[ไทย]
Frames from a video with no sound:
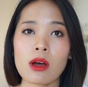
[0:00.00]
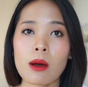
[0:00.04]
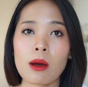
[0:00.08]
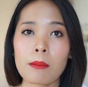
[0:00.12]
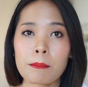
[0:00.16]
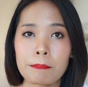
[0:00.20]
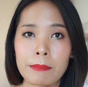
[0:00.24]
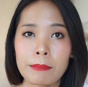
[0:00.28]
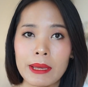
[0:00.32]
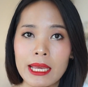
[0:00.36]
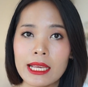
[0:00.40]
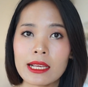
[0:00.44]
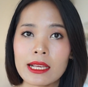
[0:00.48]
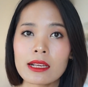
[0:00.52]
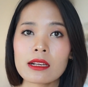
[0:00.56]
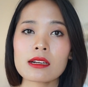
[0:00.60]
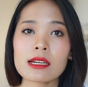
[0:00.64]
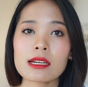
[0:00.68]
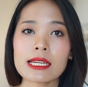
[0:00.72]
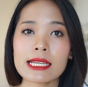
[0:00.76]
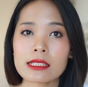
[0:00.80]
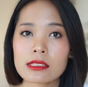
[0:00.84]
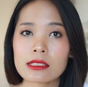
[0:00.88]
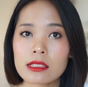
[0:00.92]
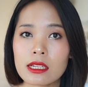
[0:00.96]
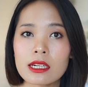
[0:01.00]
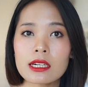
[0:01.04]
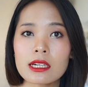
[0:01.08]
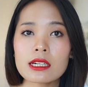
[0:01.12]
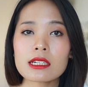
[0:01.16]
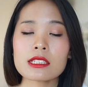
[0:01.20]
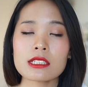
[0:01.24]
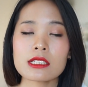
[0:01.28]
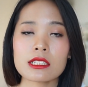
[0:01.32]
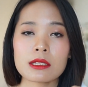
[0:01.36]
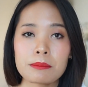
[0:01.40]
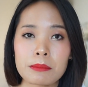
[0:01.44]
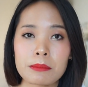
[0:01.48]
ท็อปปิ้งกลิตเตอ
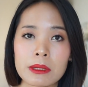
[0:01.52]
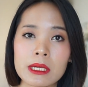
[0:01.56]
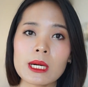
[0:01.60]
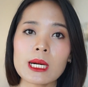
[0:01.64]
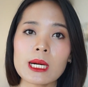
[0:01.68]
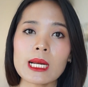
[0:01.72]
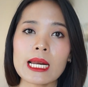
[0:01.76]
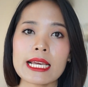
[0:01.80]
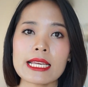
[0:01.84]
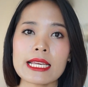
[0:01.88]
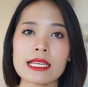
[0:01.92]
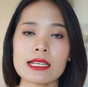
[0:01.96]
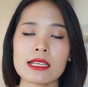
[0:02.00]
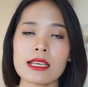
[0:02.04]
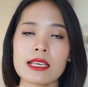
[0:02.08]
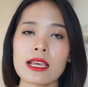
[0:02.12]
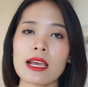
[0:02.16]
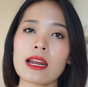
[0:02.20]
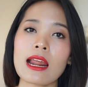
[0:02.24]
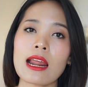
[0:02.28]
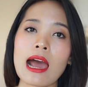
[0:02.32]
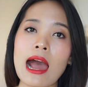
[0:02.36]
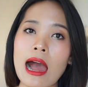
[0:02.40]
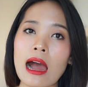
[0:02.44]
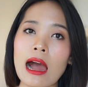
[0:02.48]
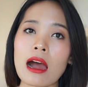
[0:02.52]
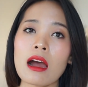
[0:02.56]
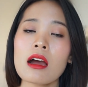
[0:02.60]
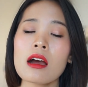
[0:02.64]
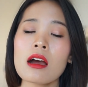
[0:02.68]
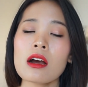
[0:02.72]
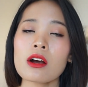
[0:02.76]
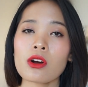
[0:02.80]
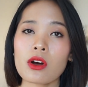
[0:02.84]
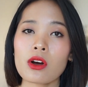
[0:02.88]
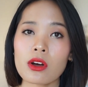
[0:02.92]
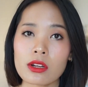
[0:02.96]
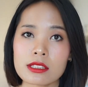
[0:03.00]
ร์ ชิมเมอร์อะไรอย่างเงี้ยนะคะ
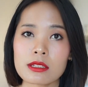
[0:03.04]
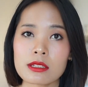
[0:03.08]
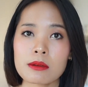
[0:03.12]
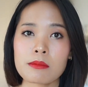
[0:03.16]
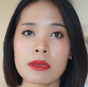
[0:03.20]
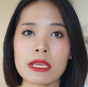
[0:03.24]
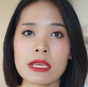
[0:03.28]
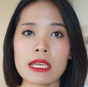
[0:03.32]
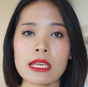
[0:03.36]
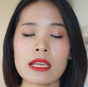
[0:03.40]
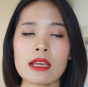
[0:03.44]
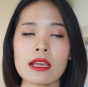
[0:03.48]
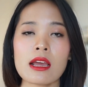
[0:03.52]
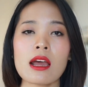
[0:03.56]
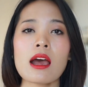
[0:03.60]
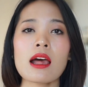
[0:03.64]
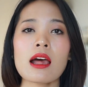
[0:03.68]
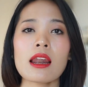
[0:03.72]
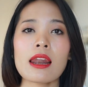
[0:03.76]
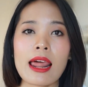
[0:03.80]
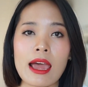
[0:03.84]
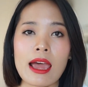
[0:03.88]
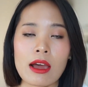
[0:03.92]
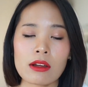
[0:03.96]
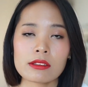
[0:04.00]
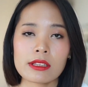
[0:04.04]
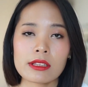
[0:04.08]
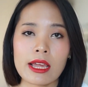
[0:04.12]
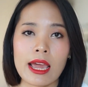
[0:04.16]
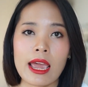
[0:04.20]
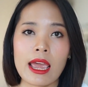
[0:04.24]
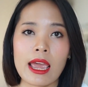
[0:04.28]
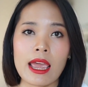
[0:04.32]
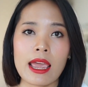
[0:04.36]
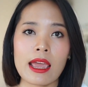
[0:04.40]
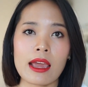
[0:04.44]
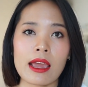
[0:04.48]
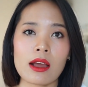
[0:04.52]
ก็จะมีแล้ว
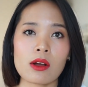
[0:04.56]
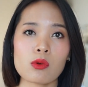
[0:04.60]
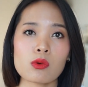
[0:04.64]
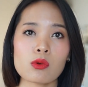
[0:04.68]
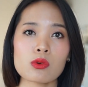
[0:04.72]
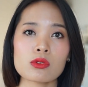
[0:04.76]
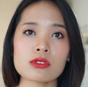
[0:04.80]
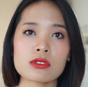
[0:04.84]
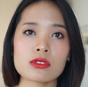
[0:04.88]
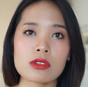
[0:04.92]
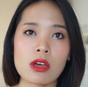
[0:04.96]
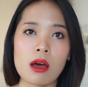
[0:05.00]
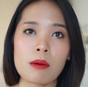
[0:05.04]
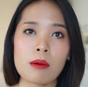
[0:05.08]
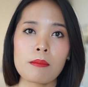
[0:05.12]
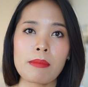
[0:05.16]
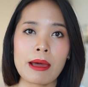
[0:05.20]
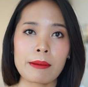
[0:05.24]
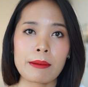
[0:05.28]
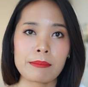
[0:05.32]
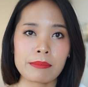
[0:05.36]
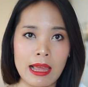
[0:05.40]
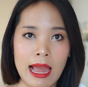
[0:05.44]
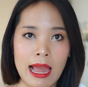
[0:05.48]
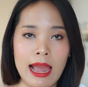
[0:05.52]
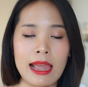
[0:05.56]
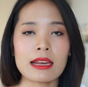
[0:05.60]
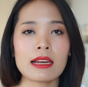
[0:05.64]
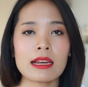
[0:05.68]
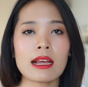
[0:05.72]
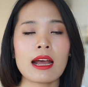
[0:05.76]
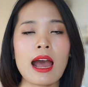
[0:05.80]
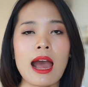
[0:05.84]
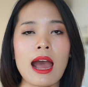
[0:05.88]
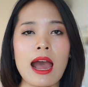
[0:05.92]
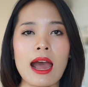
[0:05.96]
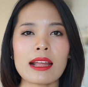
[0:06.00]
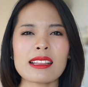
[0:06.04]
แต่คุณชอบแบบไหน
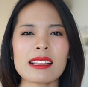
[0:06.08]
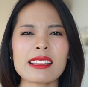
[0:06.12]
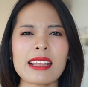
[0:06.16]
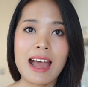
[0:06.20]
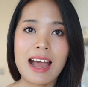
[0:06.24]
นะคะ